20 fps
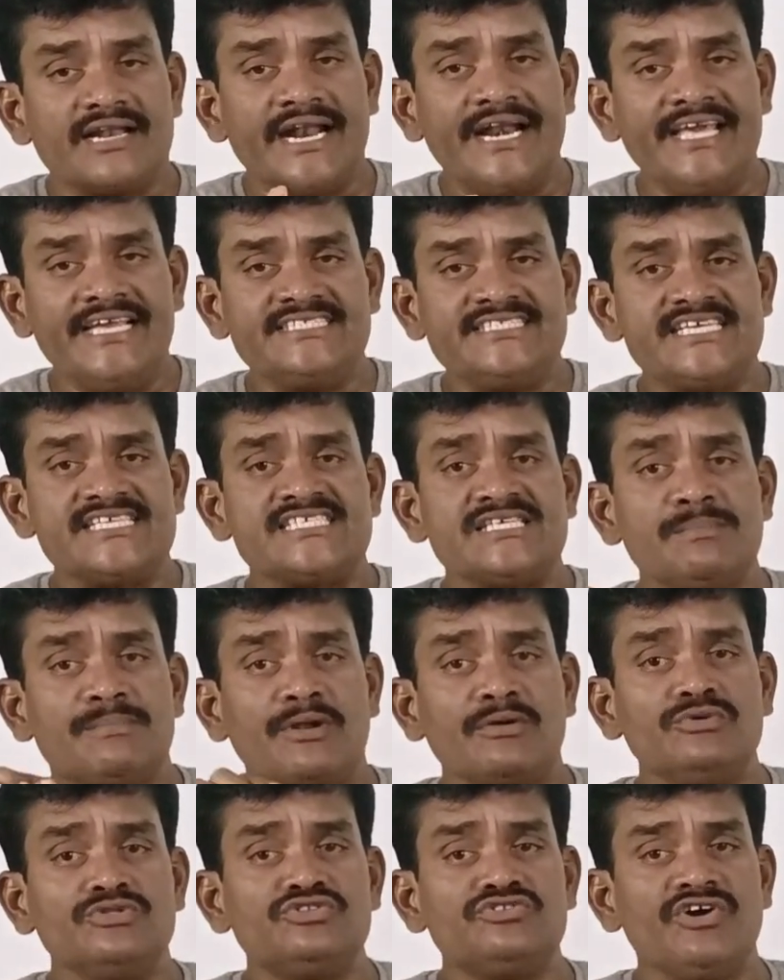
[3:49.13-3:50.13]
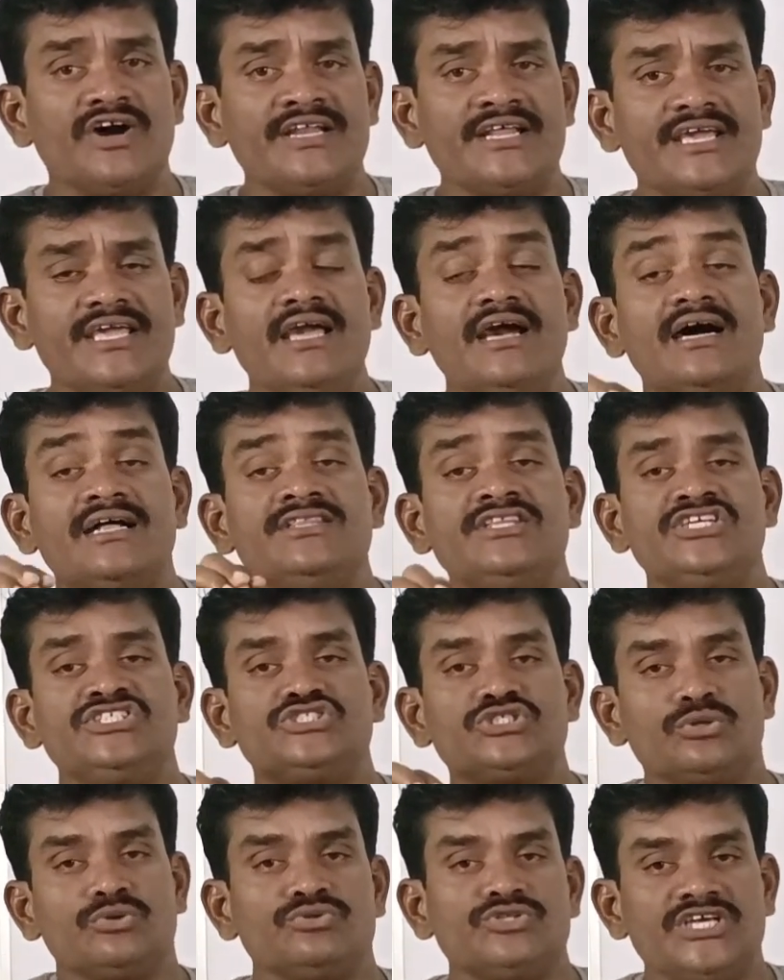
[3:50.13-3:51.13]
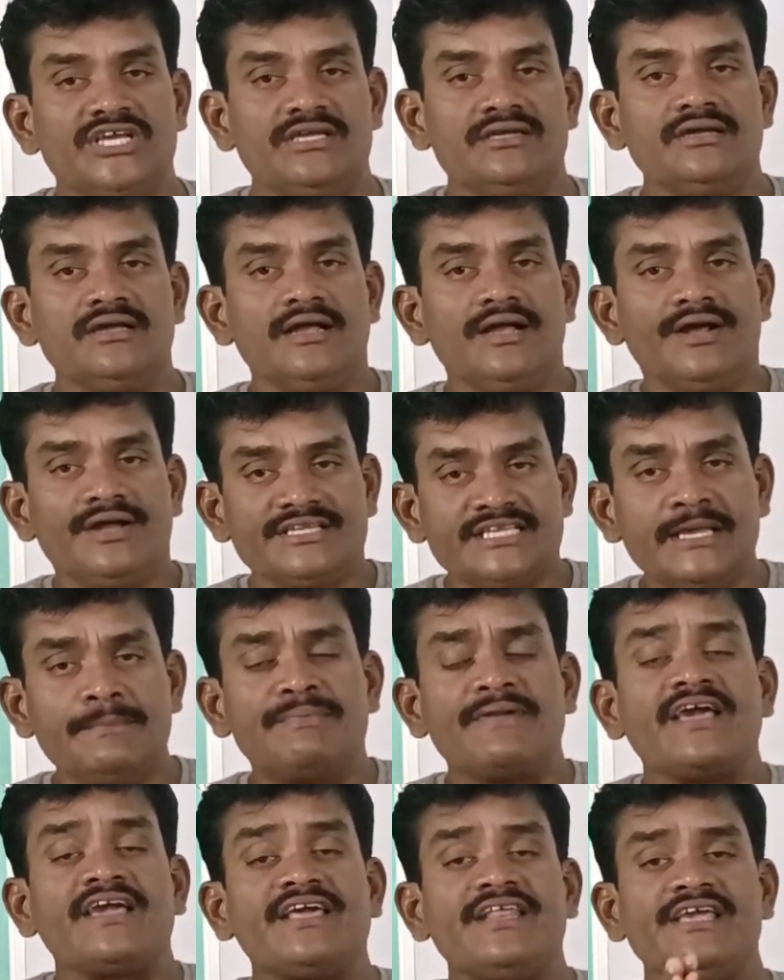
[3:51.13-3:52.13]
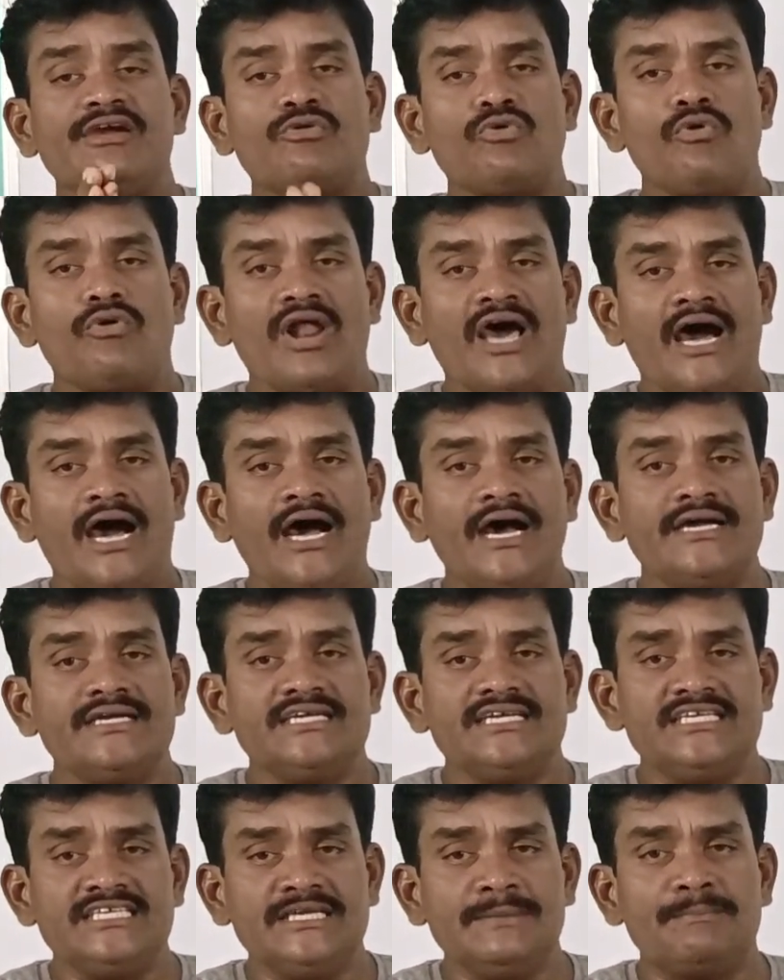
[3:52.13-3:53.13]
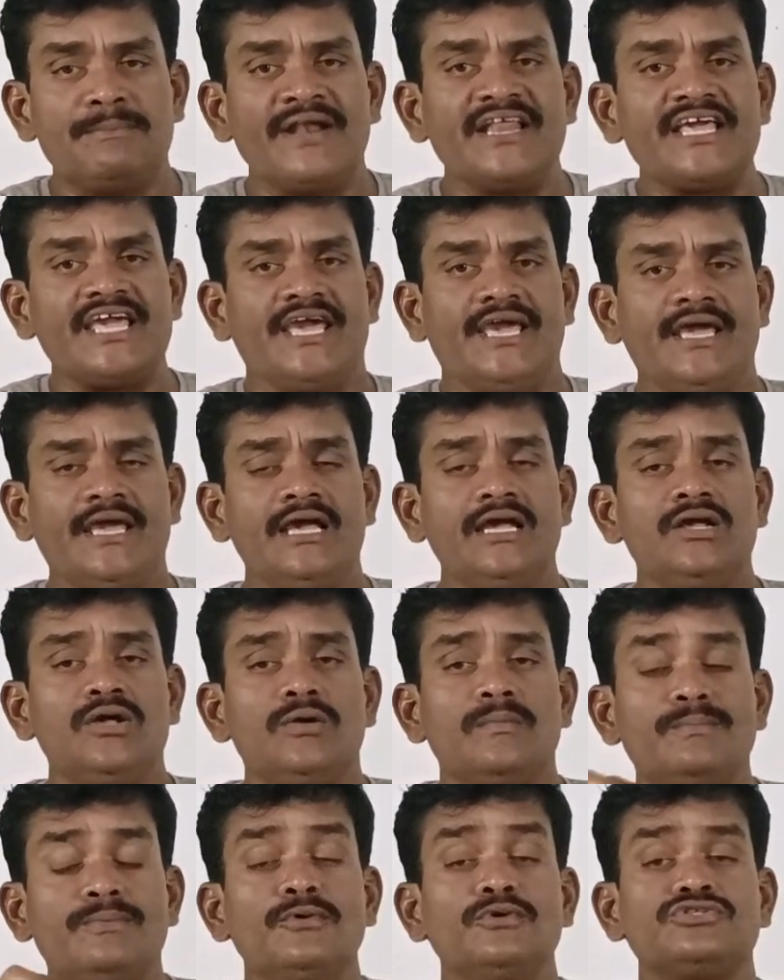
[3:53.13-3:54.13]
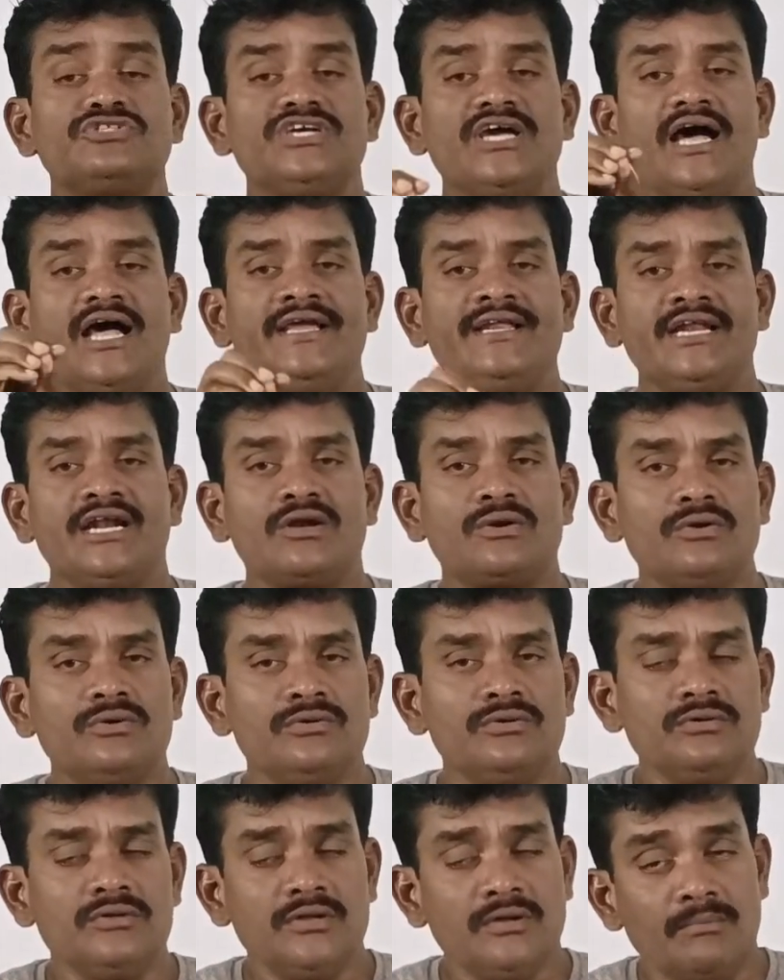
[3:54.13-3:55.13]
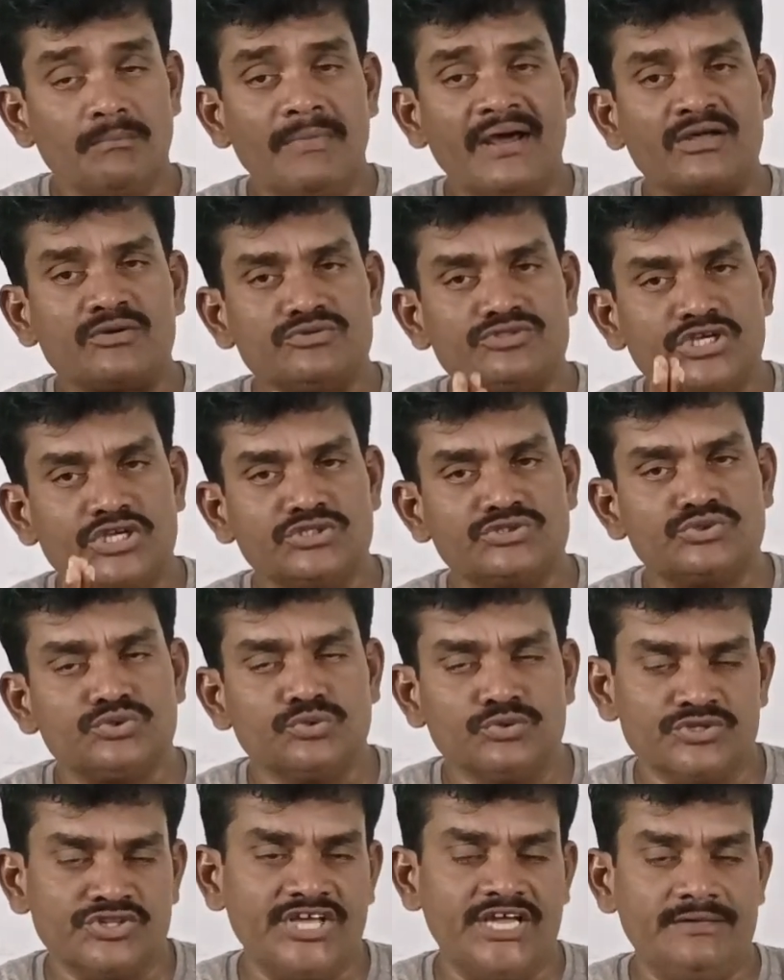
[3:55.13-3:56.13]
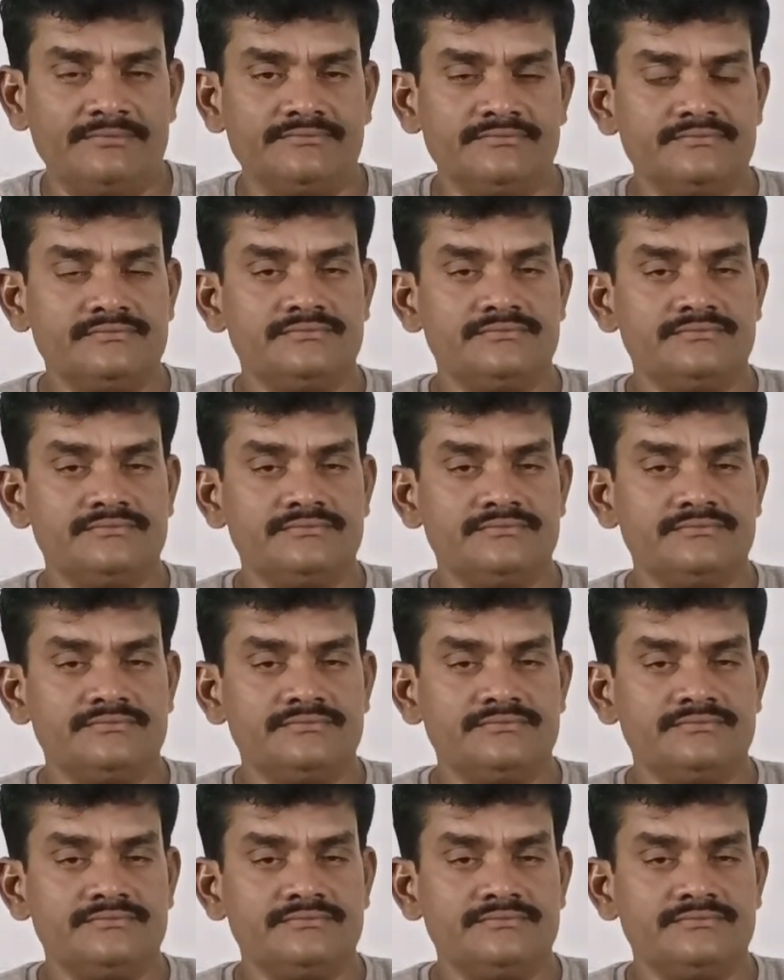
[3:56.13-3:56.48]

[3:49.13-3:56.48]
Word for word: రెడీ చేసి ప్రభుత్వానికి అందించనుంది ఈ ప్రక్రియ కూడా ఇప్పటికే పూర్తి అయినట్లు మనకు తెలుస్తూ ఉంది